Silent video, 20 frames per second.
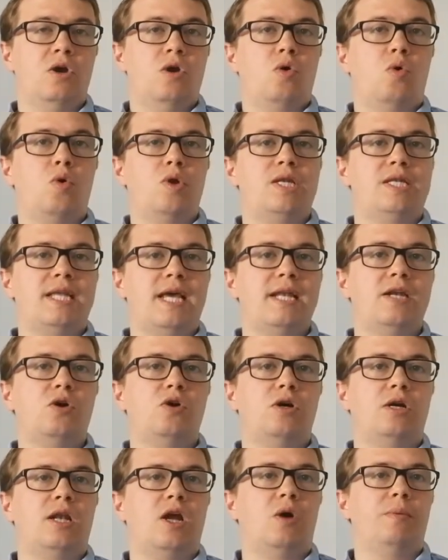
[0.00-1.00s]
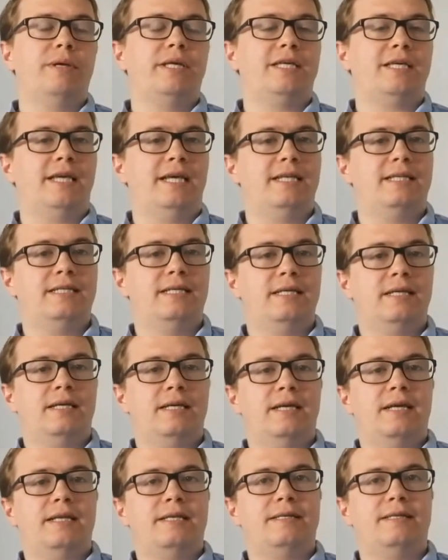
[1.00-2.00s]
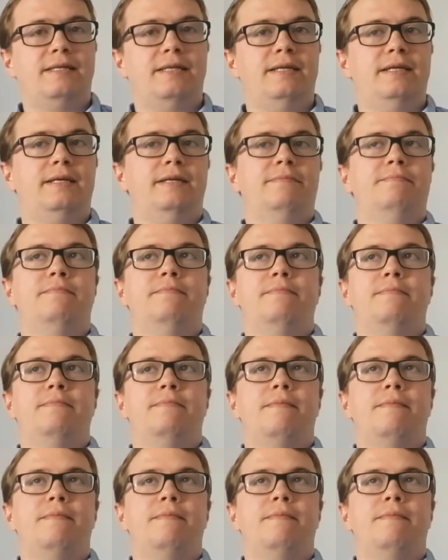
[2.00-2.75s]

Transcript: Und dennoch, glaube ich, geht die